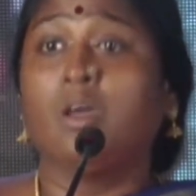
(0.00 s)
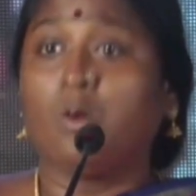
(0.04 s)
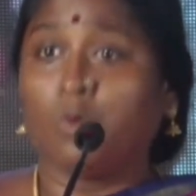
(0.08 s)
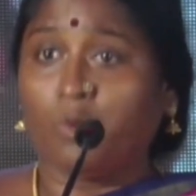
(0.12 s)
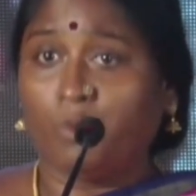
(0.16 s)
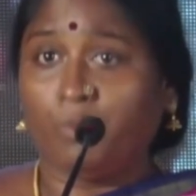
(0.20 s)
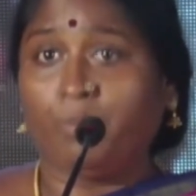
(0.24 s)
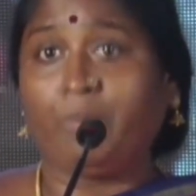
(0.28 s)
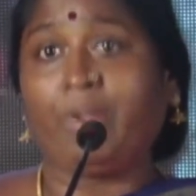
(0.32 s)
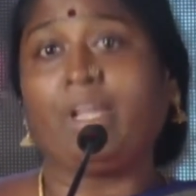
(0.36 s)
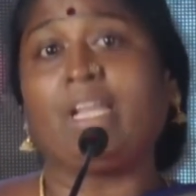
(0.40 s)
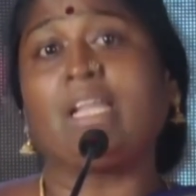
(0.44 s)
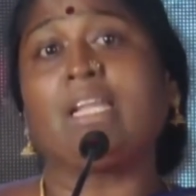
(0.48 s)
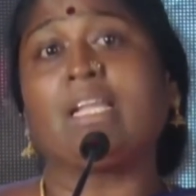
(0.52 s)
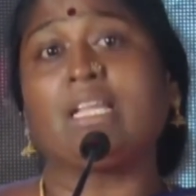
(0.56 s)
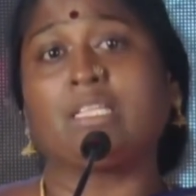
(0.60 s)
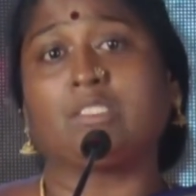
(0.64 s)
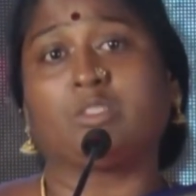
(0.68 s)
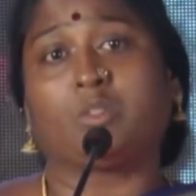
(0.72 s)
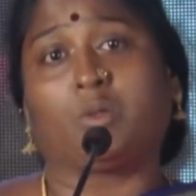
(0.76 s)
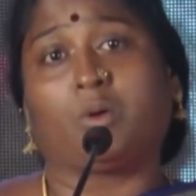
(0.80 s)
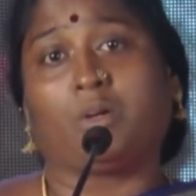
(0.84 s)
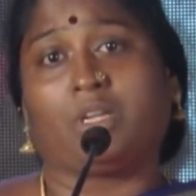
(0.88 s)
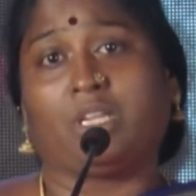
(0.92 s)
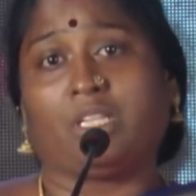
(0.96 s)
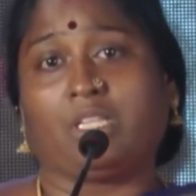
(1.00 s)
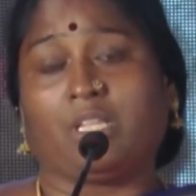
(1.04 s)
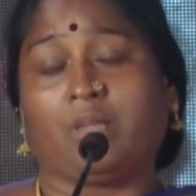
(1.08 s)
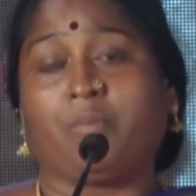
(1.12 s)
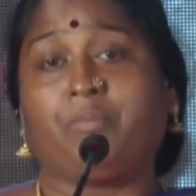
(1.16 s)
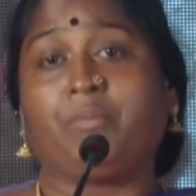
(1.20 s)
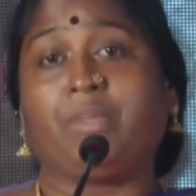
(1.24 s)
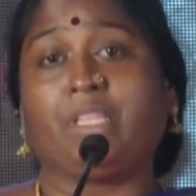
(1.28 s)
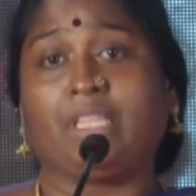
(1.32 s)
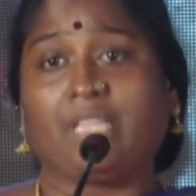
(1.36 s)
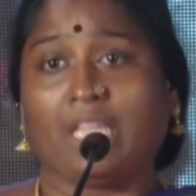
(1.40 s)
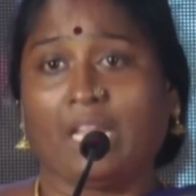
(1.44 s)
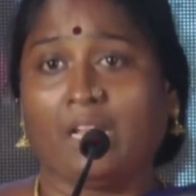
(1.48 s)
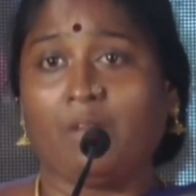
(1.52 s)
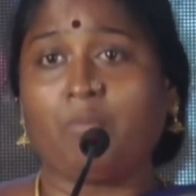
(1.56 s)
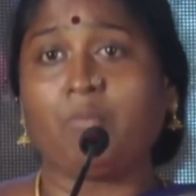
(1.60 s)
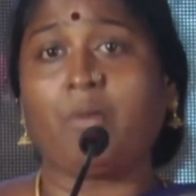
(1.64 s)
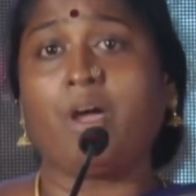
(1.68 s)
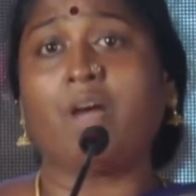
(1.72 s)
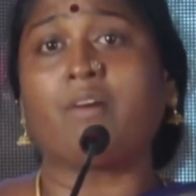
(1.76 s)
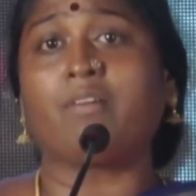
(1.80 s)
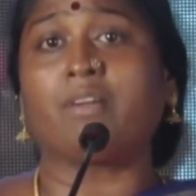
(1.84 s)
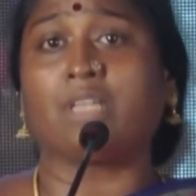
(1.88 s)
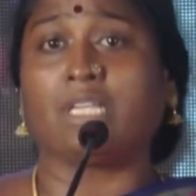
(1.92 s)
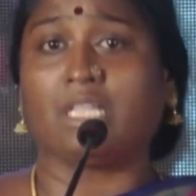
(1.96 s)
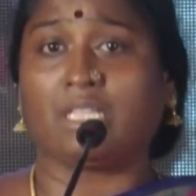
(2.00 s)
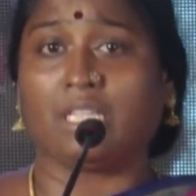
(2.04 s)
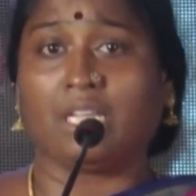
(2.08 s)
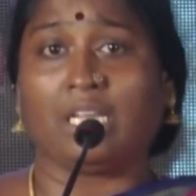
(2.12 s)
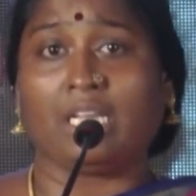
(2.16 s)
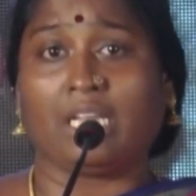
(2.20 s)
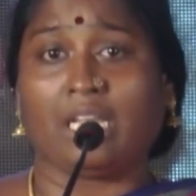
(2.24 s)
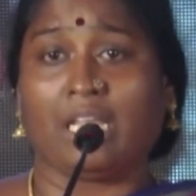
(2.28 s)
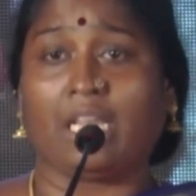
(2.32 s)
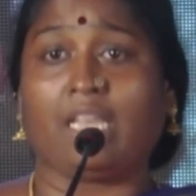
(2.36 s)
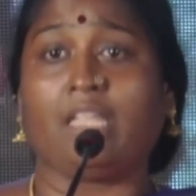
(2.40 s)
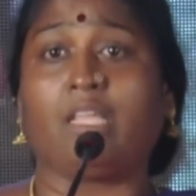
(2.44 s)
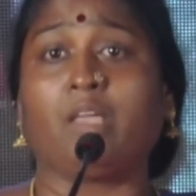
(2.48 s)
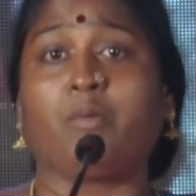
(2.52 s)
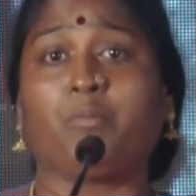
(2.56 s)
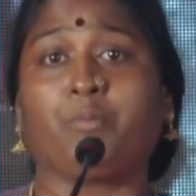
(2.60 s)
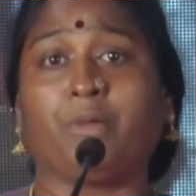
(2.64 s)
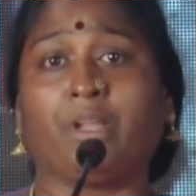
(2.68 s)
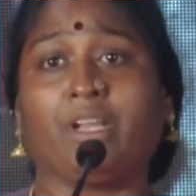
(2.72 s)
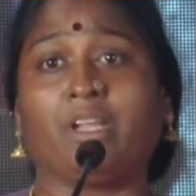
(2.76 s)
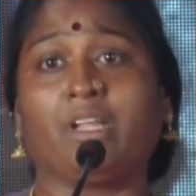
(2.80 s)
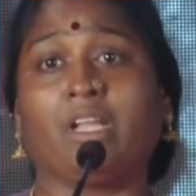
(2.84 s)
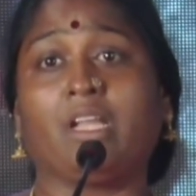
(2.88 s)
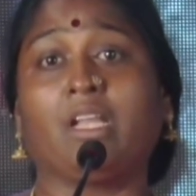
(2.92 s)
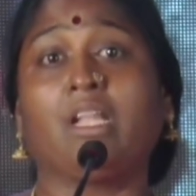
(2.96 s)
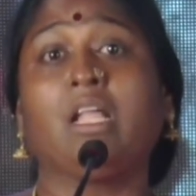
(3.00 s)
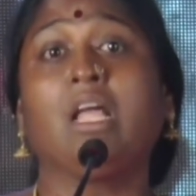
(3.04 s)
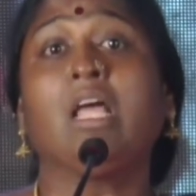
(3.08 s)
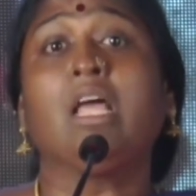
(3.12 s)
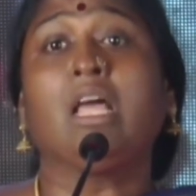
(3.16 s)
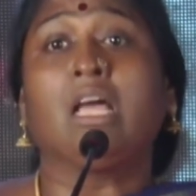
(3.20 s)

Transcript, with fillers: உண்மையில் நான் சொல்கிற தம்பி தென் மாவட்டத்தில் நிறைய பெண்கள்